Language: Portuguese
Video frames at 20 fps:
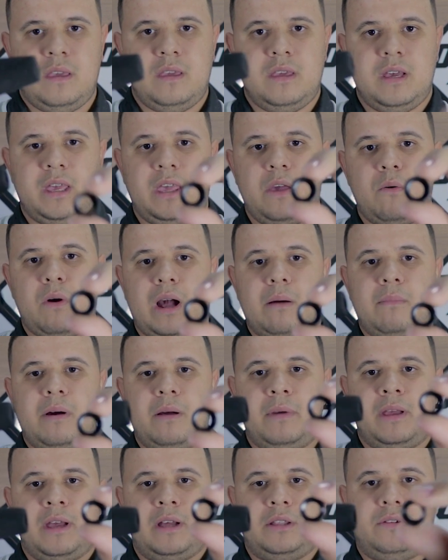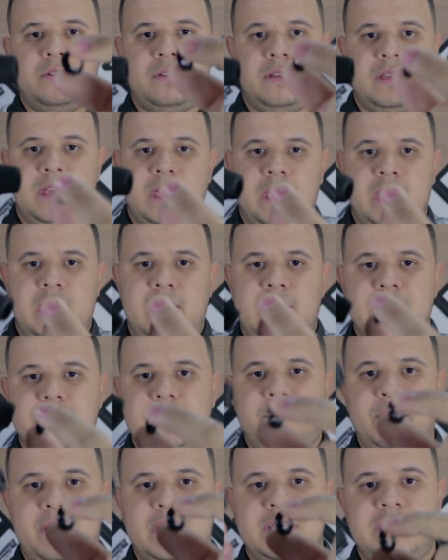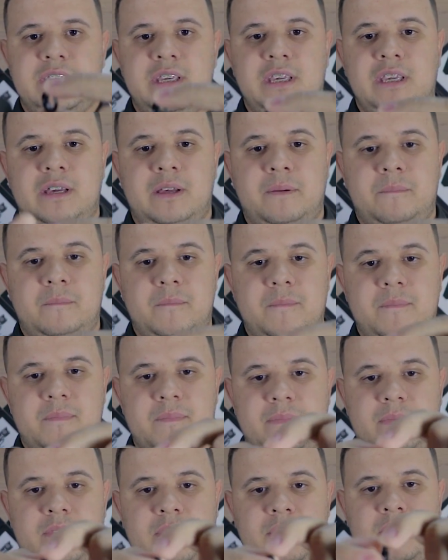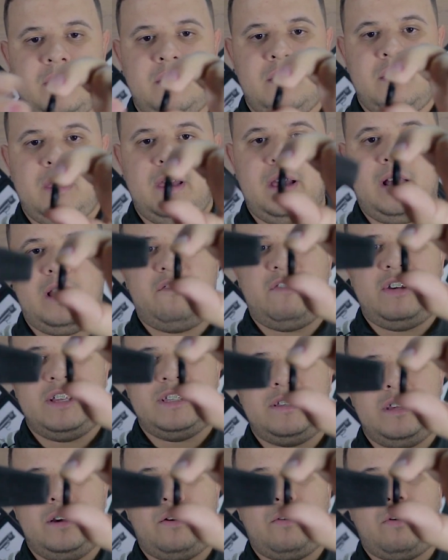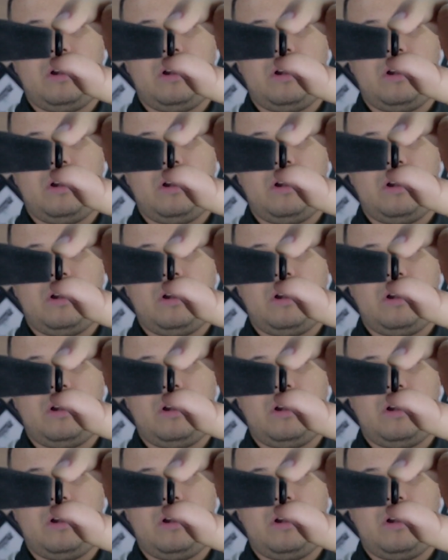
e aqui o acabamento. Essa pecinha ela vai ser